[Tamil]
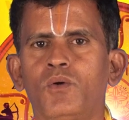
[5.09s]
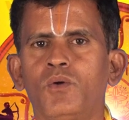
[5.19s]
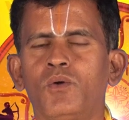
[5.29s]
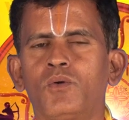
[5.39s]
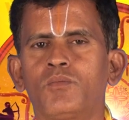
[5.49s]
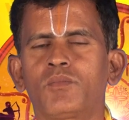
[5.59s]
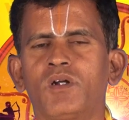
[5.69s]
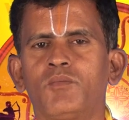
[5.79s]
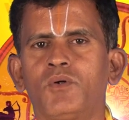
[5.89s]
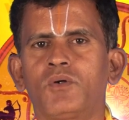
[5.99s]
ஓம்
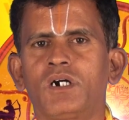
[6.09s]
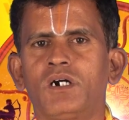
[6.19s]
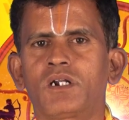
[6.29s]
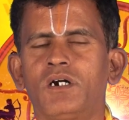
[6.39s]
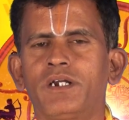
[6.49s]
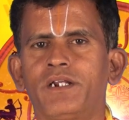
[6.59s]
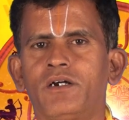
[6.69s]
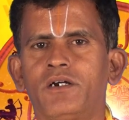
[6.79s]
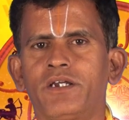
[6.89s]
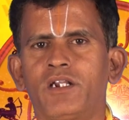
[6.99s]
நமோ
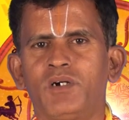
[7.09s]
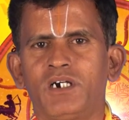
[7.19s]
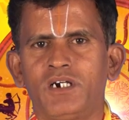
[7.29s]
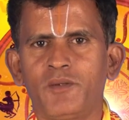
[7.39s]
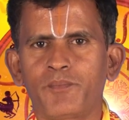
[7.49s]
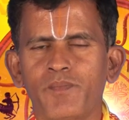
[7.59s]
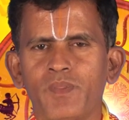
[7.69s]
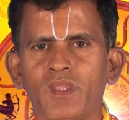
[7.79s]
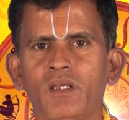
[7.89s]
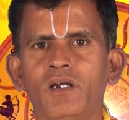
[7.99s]
நாராயணாய நமக
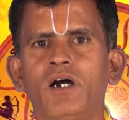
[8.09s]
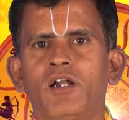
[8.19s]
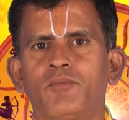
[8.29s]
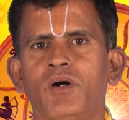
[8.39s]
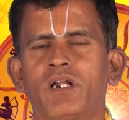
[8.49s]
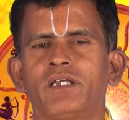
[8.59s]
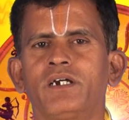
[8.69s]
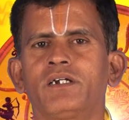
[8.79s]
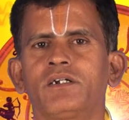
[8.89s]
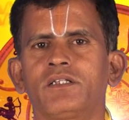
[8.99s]
அன்பார்ந்த
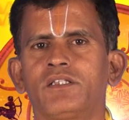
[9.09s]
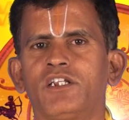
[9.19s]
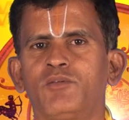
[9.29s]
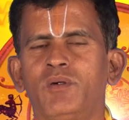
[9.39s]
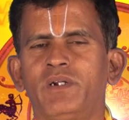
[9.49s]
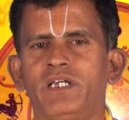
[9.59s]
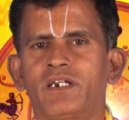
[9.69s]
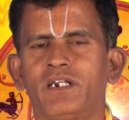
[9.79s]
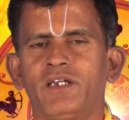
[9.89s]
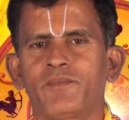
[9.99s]

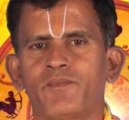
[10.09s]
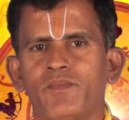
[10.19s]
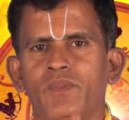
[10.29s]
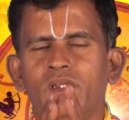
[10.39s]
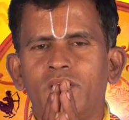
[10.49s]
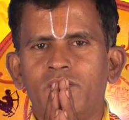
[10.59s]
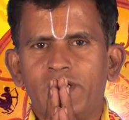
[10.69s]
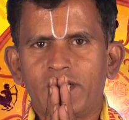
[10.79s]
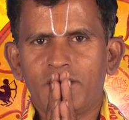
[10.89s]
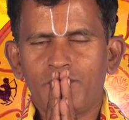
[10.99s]
தினபமினியர்களே
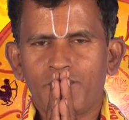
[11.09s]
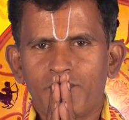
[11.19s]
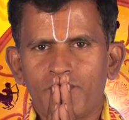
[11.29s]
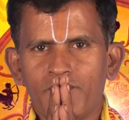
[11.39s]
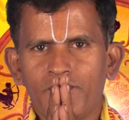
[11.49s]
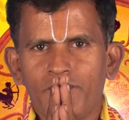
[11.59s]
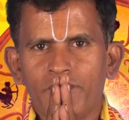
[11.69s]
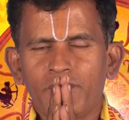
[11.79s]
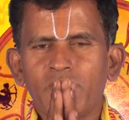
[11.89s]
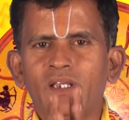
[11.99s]
வணக்கம்
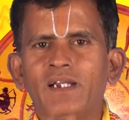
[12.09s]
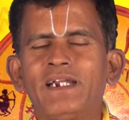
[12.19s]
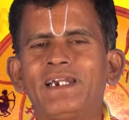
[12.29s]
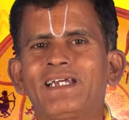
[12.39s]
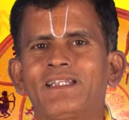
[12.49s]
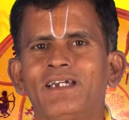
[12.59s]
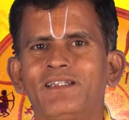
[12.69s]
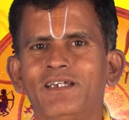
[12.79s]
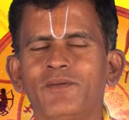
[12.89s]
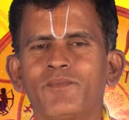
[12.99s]
இன்றைய
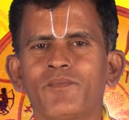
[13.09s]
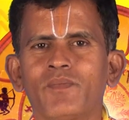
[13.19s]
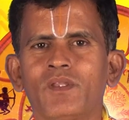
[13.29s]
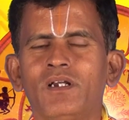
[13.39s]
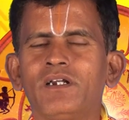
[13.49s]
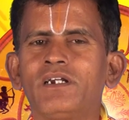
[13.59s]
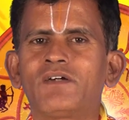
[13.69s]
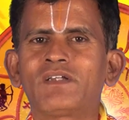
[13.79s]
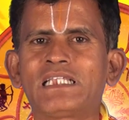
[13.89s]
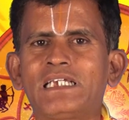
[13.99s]
தேதி
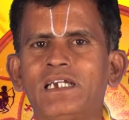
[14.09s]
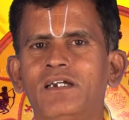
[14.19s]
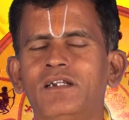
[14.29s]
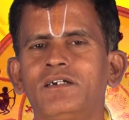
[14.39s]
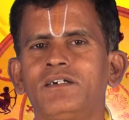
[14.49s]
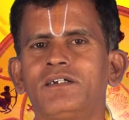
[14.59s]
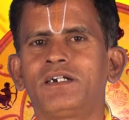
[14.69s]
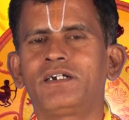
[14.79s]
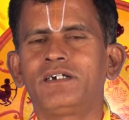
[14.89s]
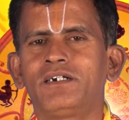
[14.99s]
இருபத்தி ஏழு
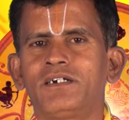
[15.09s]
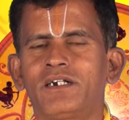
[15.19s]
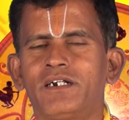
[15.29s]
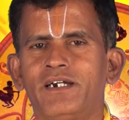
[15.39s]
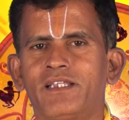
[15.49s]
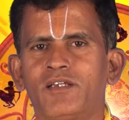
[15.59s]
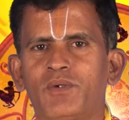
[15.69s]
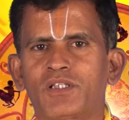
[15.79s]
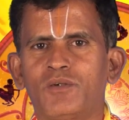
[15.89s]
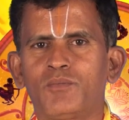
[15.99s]
ரெண்டு ரெண்டாயிரத்தி
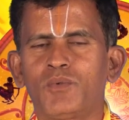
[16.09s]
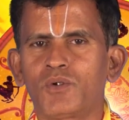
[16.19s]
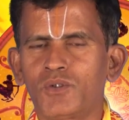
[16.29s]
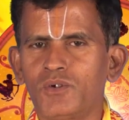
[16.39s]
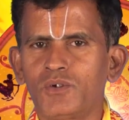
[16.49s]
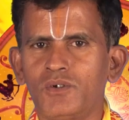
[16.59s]
பத்தொம்போது